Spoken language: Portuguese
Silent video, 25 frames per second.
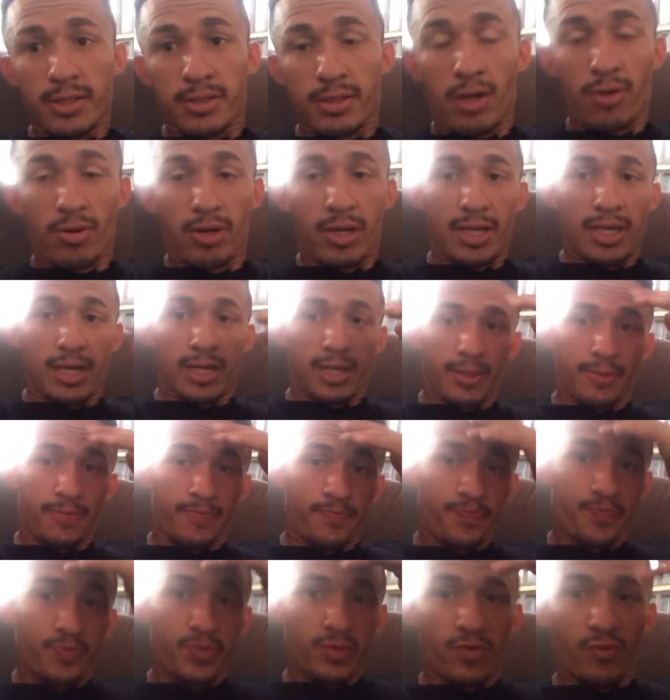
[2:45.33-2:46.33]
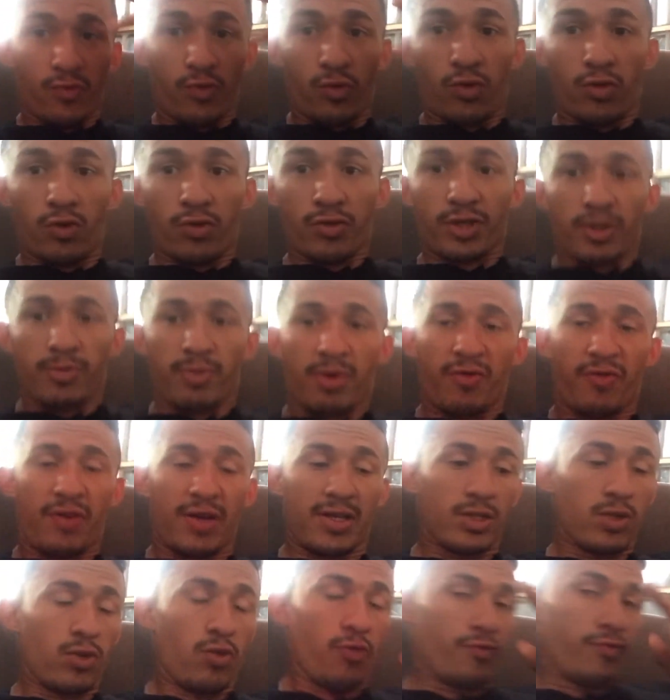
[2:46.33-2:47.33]
Então, galera, vou também
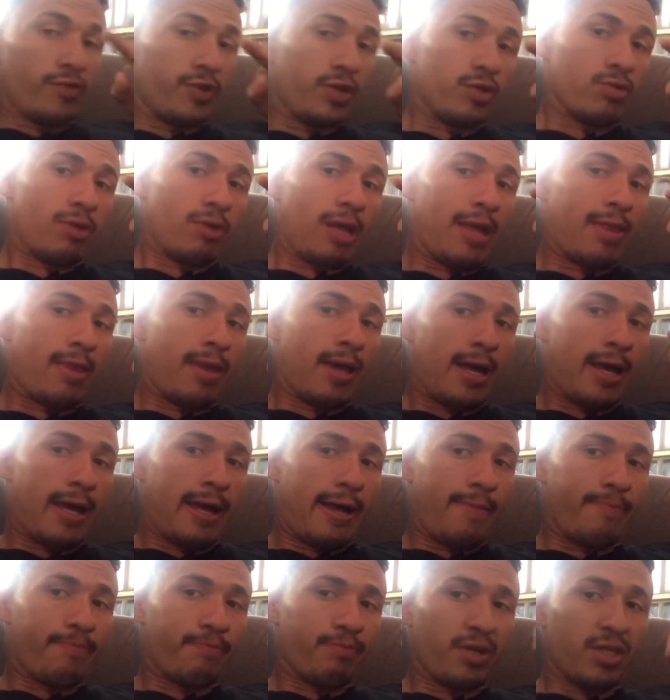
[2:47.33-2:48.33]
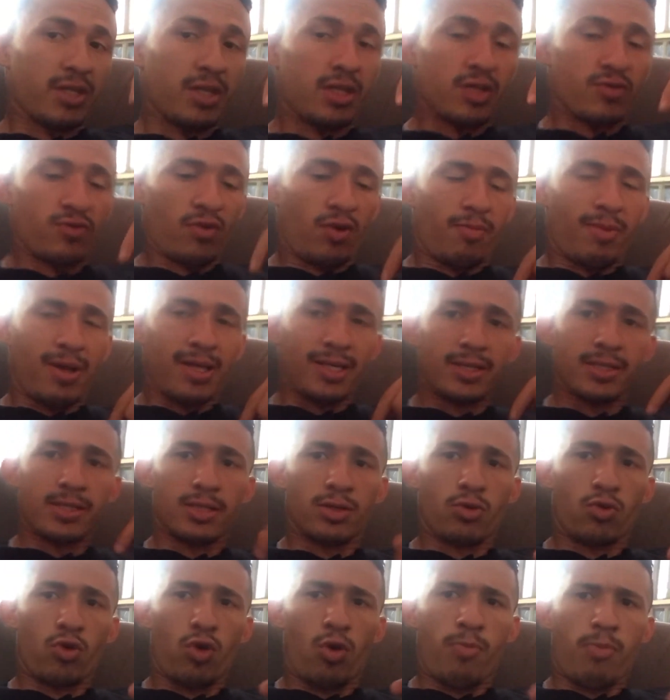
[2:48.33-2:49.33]
fazer o vídeo lá da minha
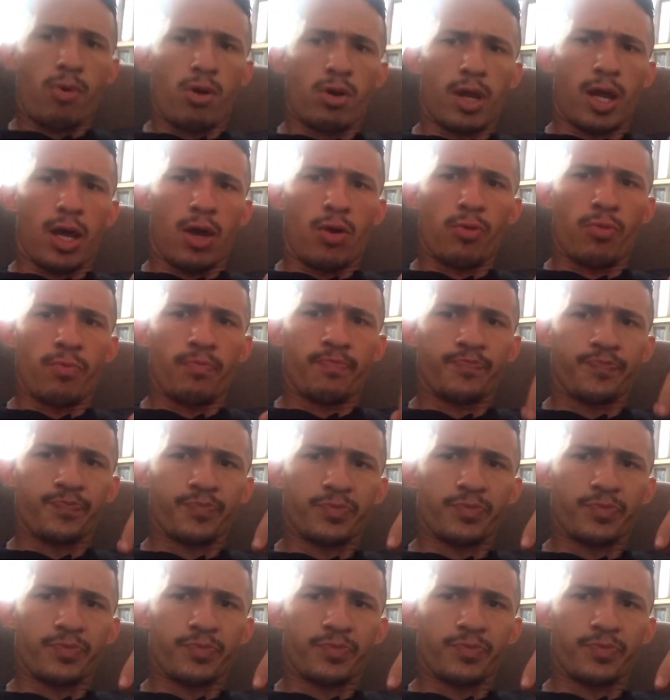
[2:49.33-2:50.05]
transformação corporal.